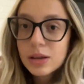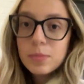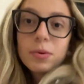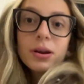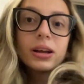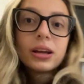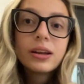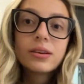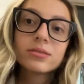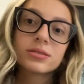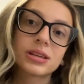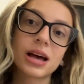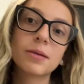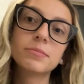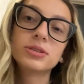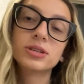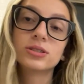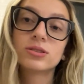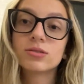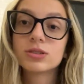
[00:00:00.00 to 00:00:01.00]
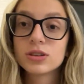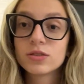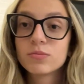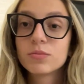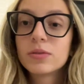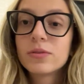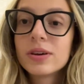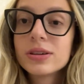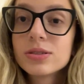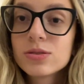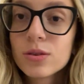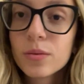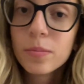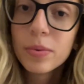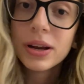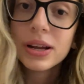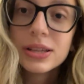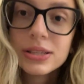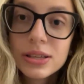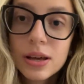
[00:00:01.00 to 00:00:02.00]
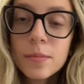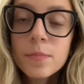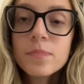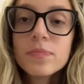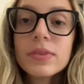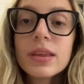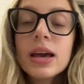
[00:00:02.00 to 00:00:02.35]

que pra quem não sabe, gente, eu tive uma festa surpresa.